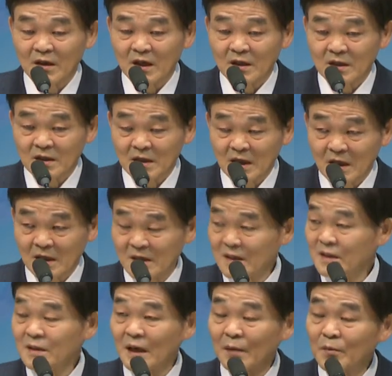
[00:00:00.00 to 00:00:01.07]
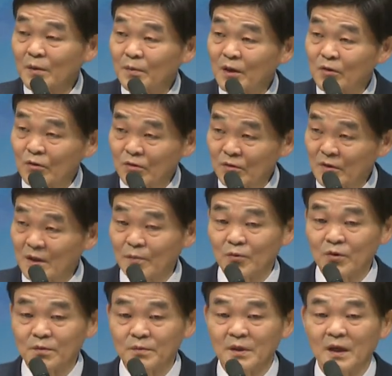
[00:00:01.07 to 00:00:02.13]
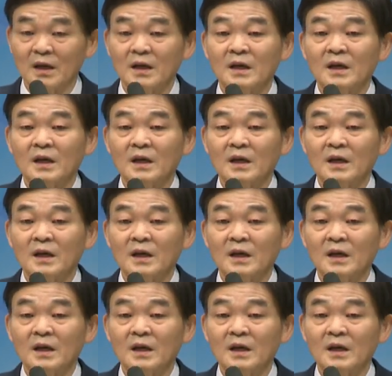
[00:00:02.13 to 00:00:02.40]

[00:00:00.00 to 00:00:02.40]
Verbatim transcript: 같으니라. 아무리 머리 똑똑한 사람 모릅니다.